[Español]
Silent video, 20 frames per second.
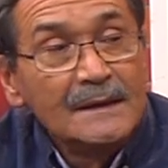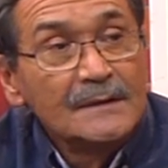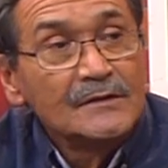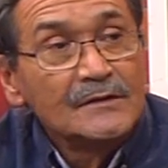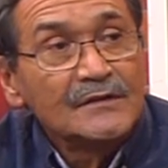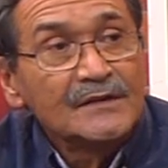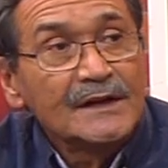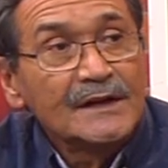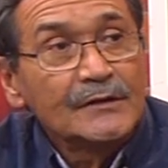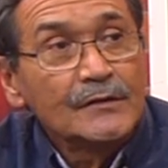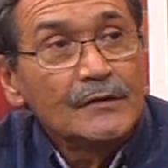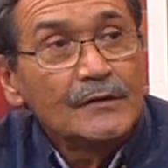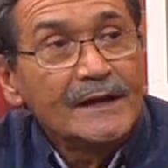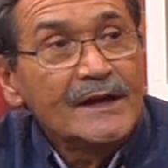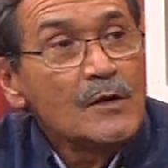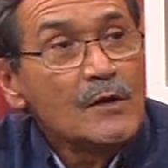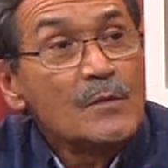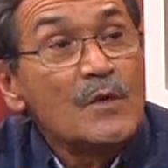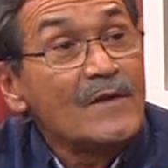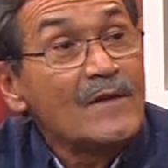¿no es cierto?, es
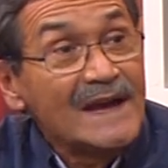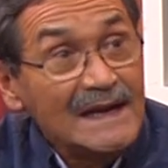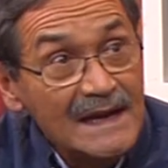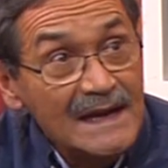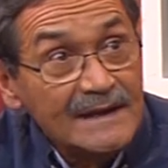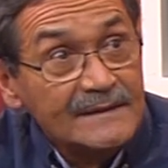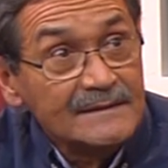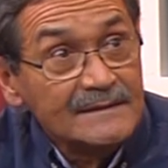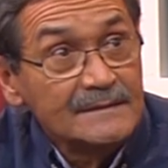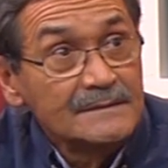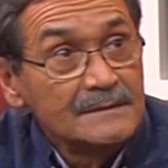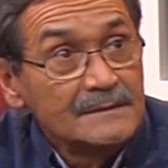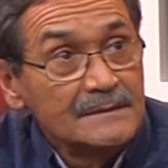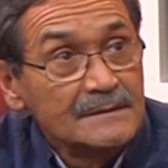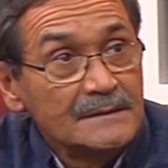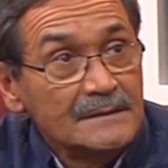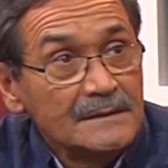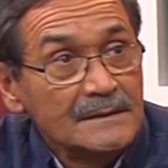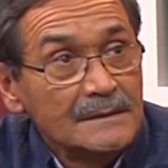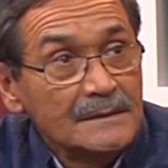como bailar.
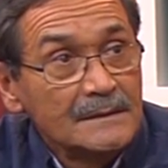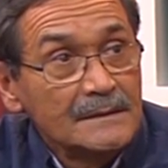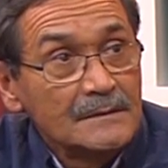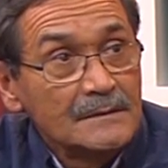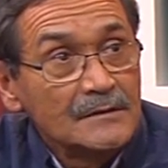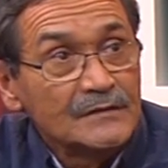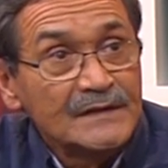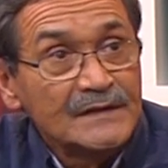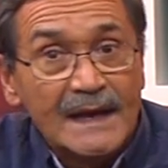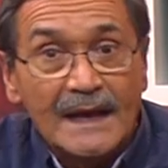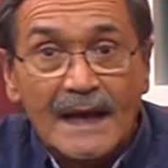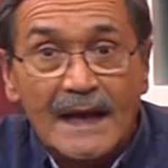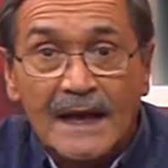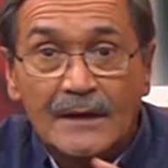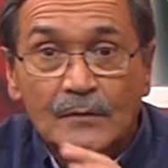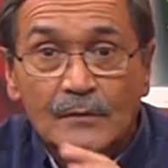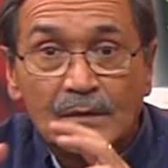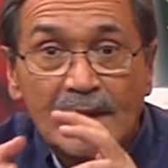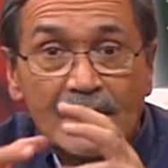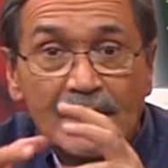O sea,
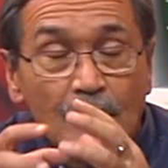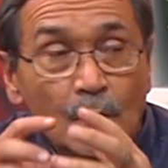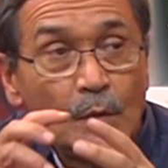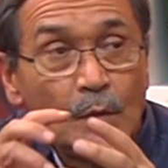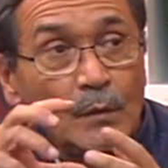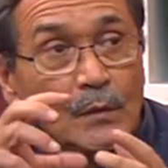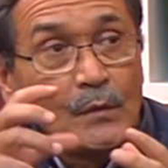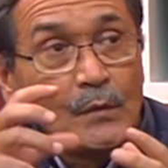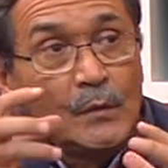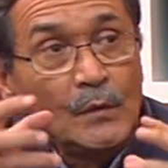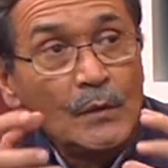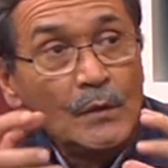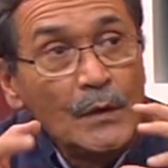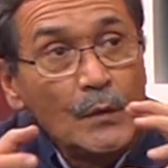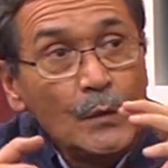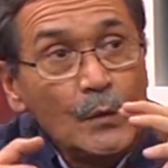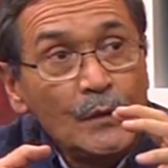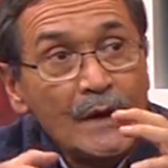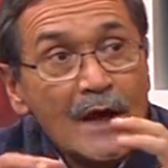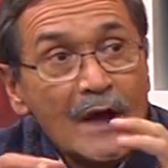hay una,
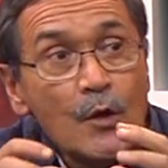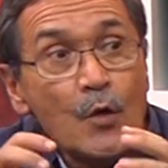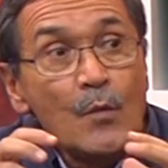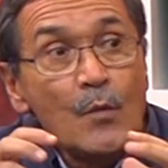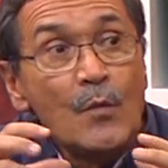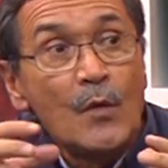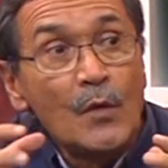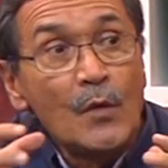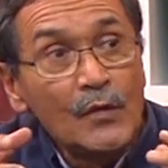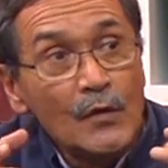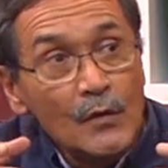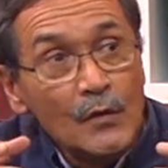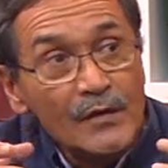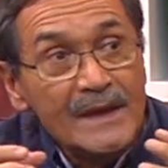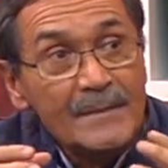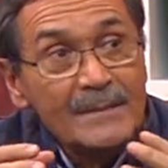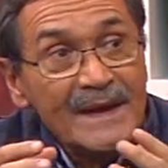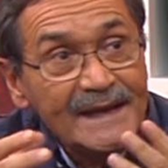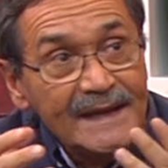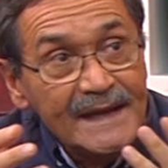un, acomodo
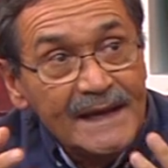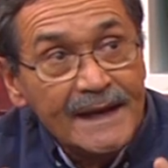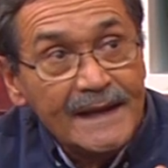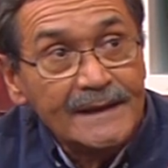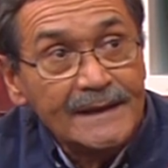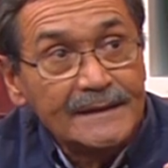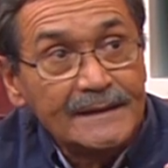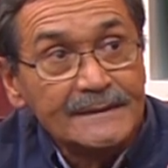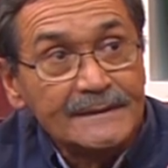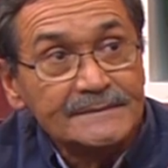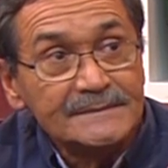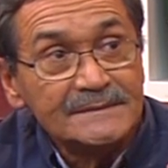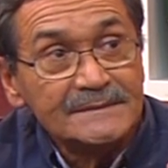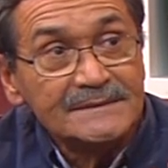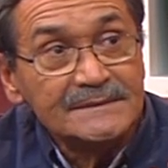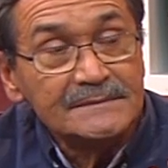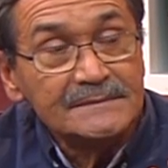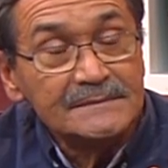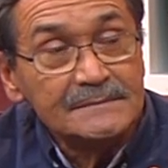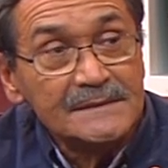de pareja
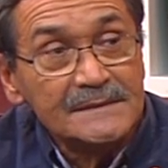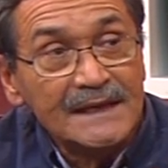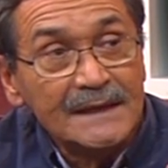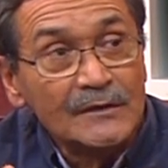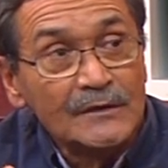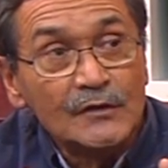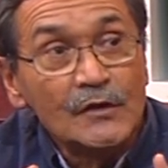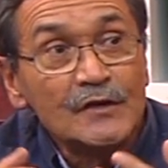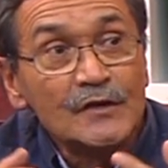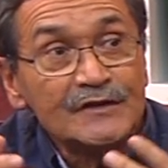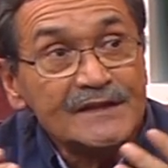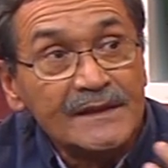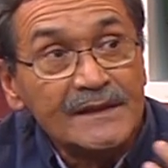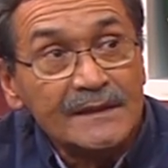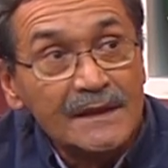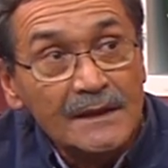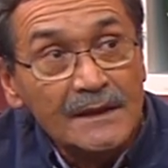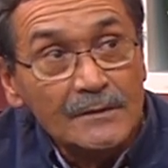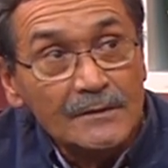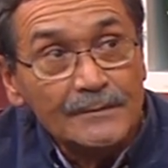en todo
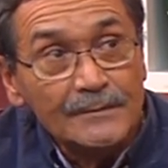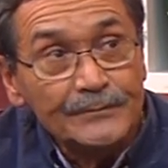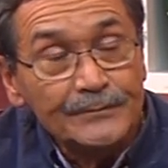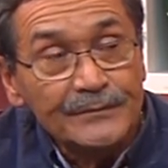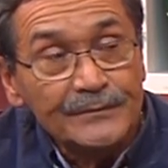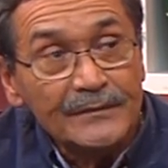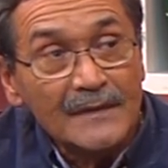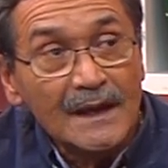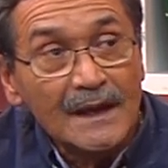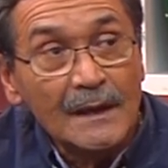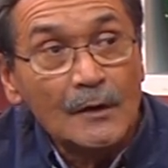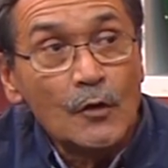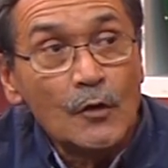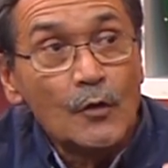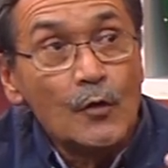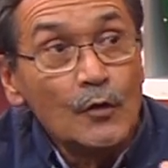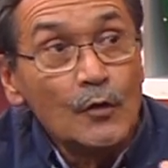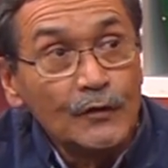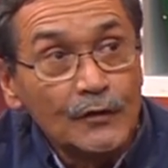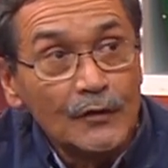sentido, en los
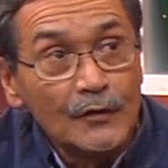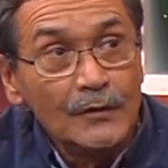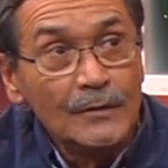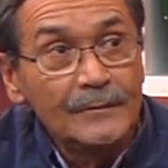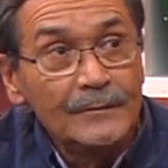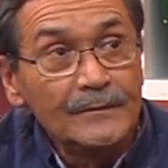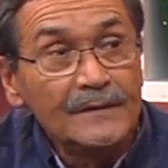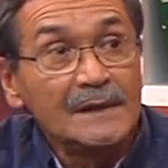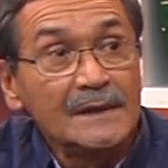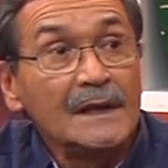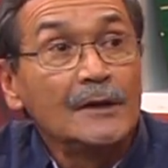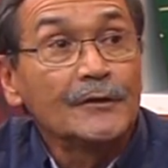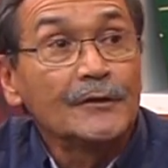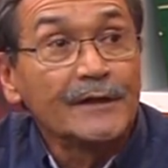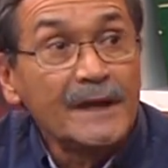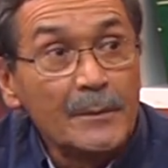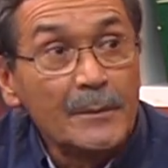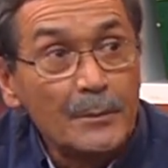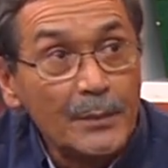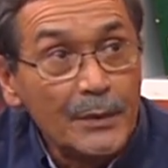gustos y en los
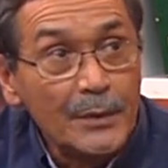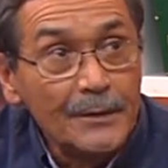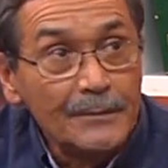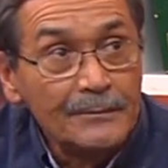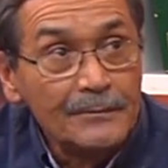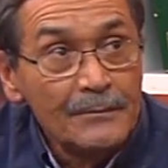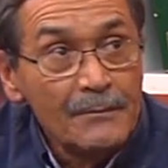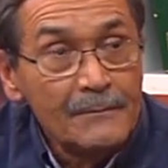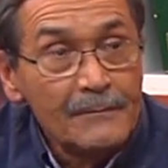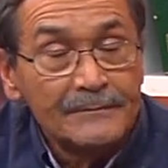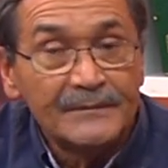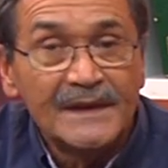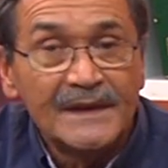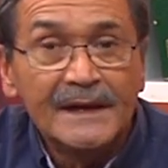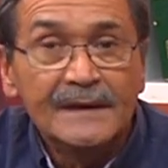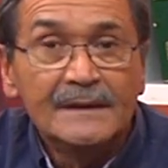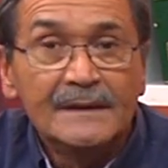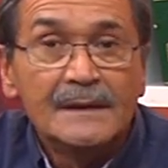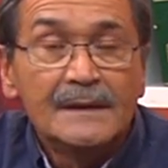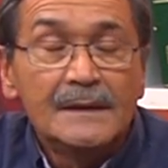tiempos. Claro. ¿ya?
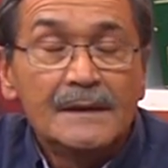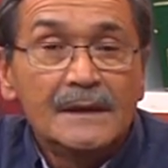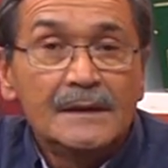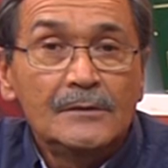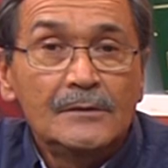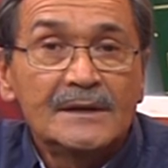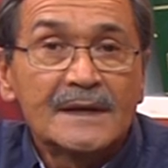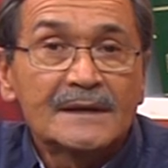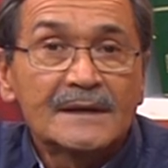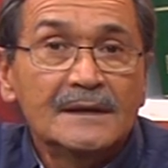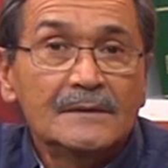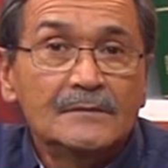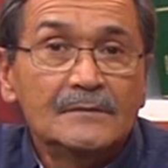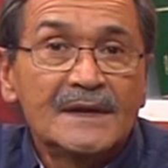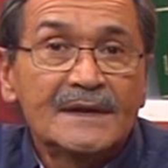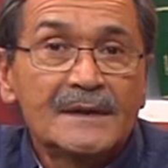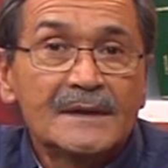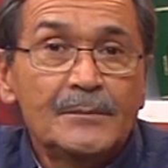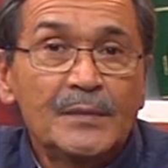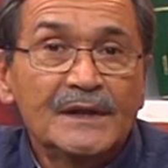Y una,
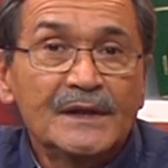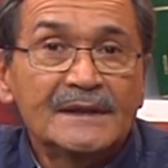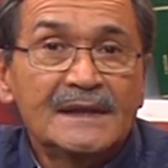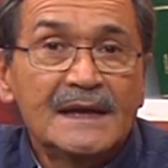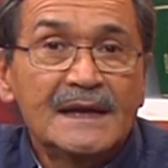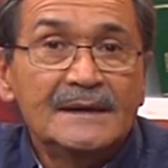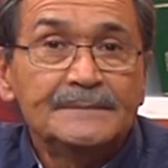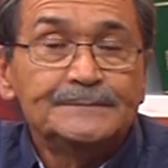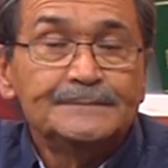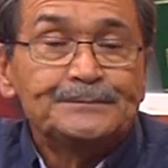una, respuesta,